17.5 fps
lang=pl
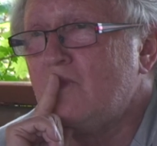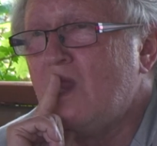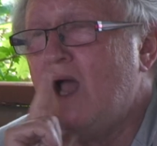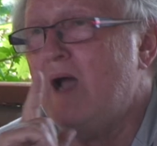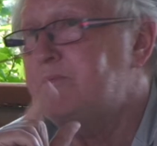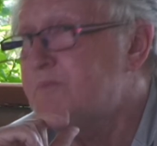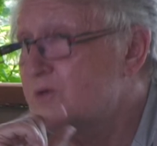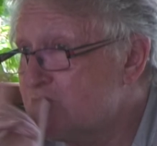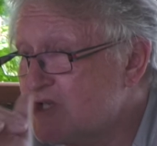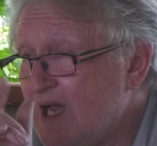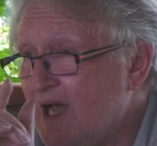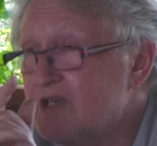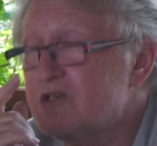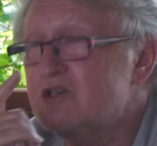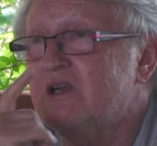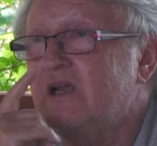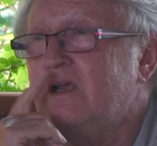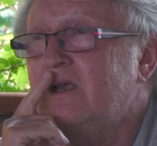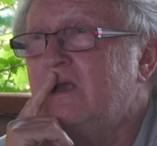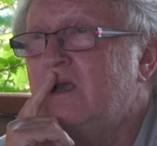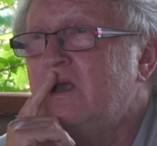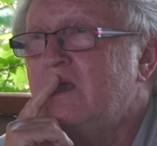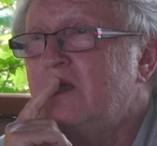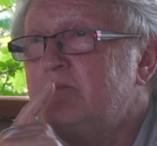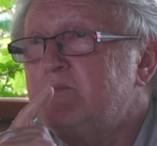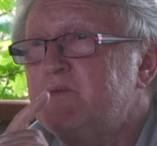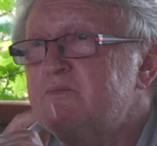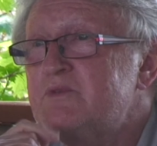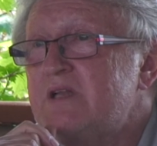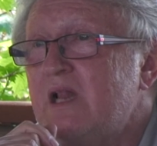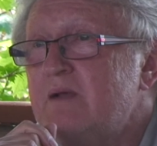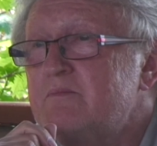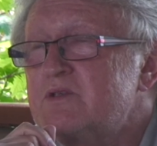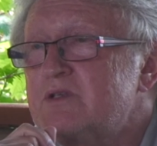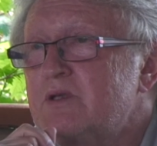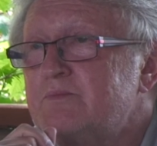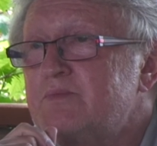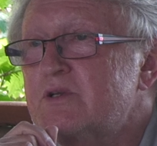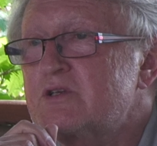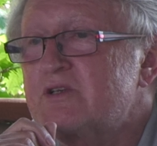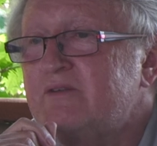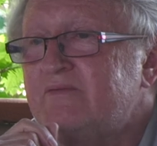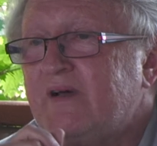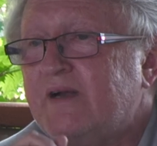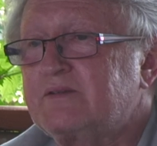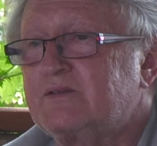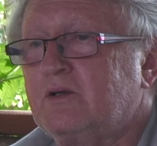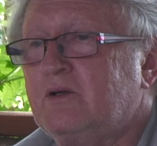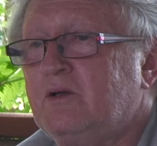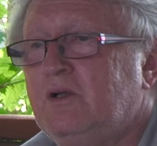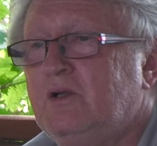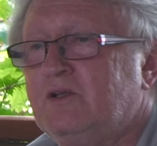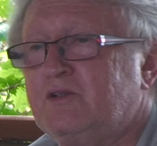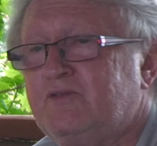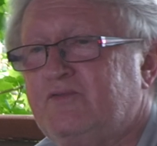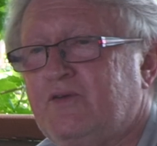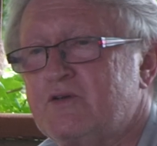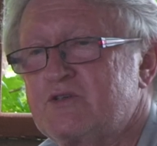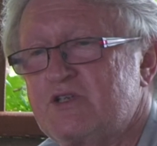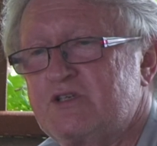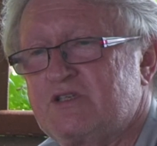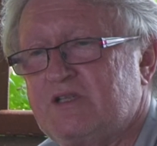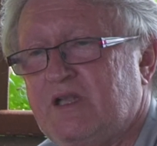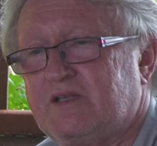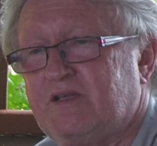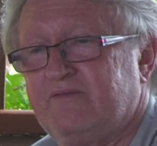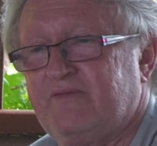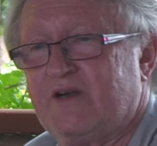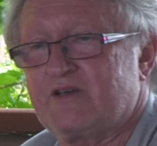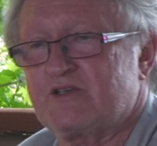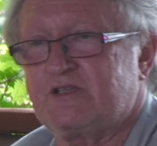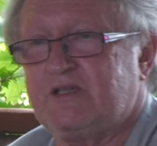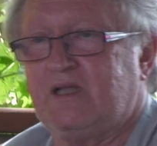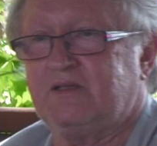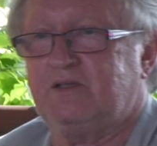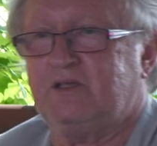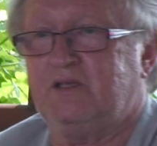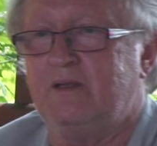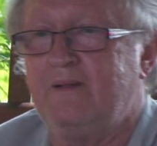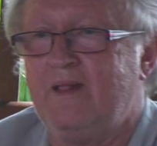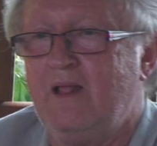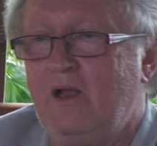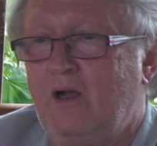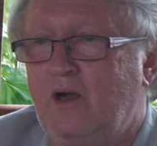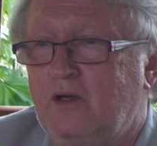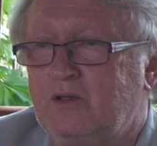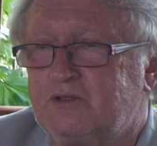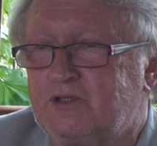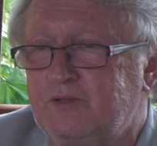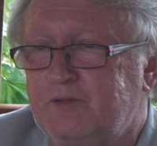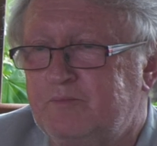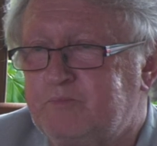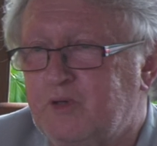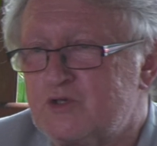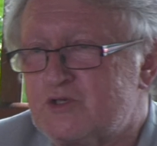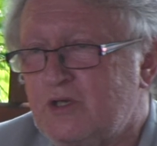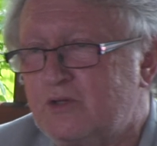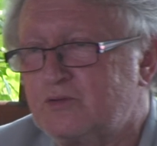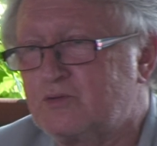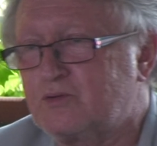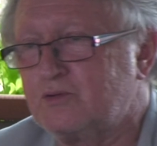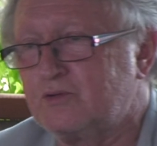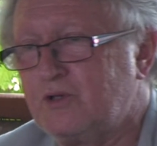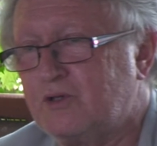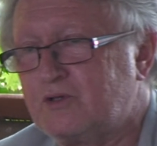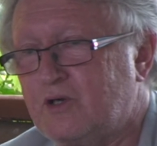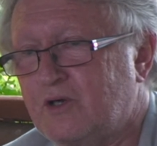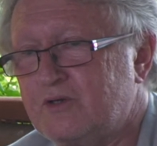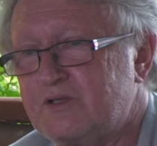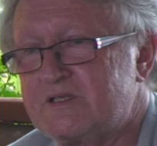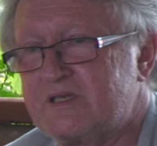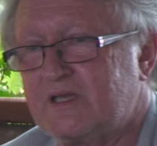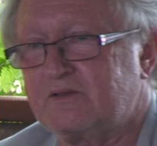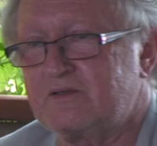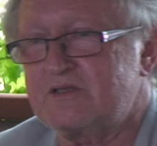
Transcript: A po czasie pomyślałem sobie, że warto tworzyć takie warsztaty od początku do końca.